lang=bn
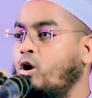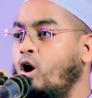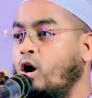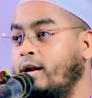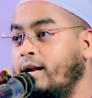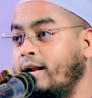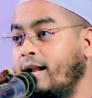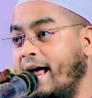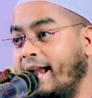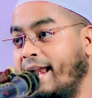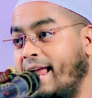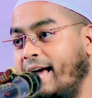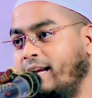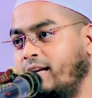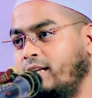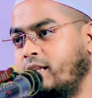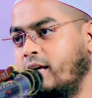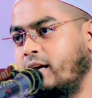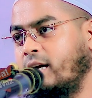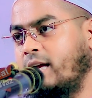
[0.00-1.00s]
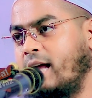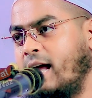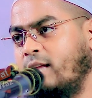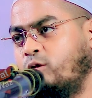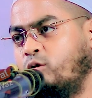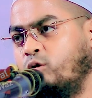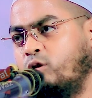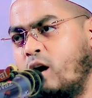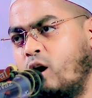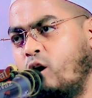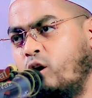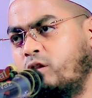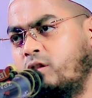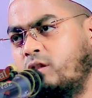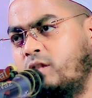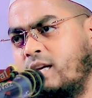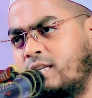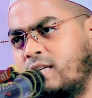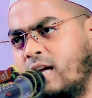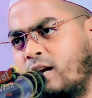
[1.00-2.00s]
কন্যা নারীদেরকে এতটা
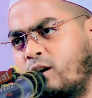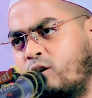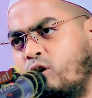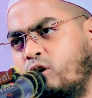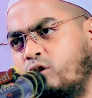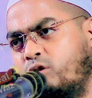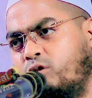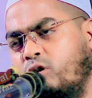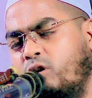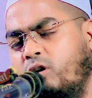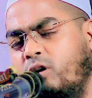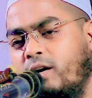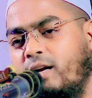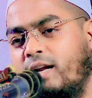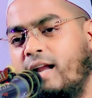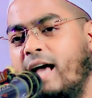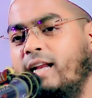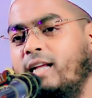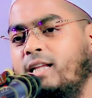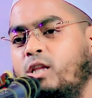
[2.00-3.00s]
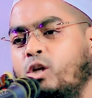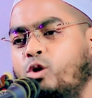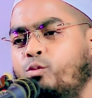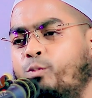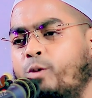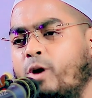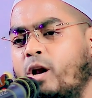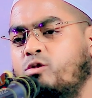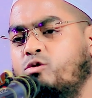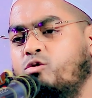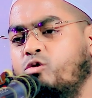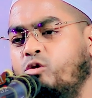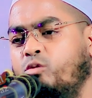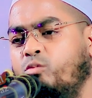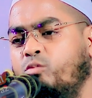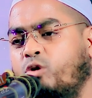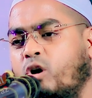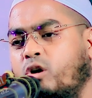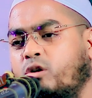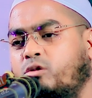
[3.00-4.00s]
অত্যাচার করত নারীদের উপরে
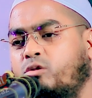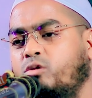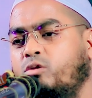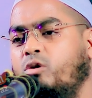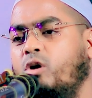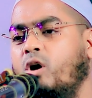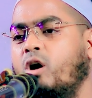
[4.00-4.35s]
জুলুম করত